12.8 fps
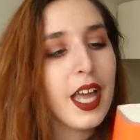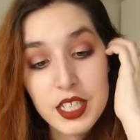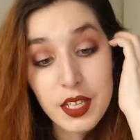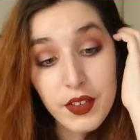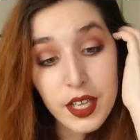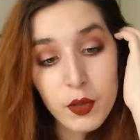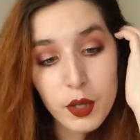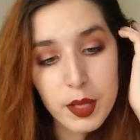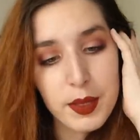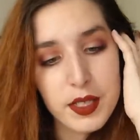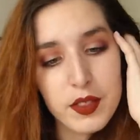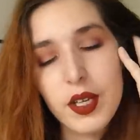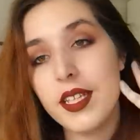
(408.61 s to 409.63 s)
Et j'avais adoré
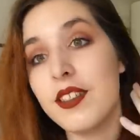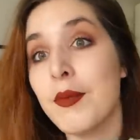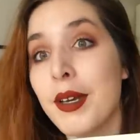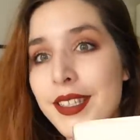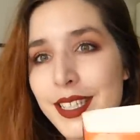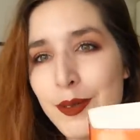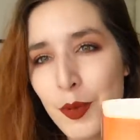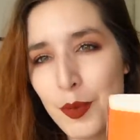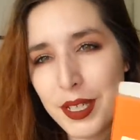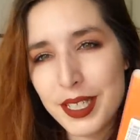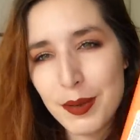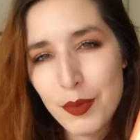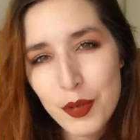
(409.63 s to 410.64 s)
parce que la thématique me
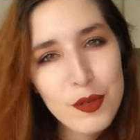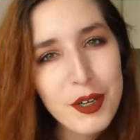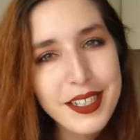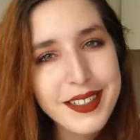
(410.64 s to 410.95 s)
plaisait beaucoup,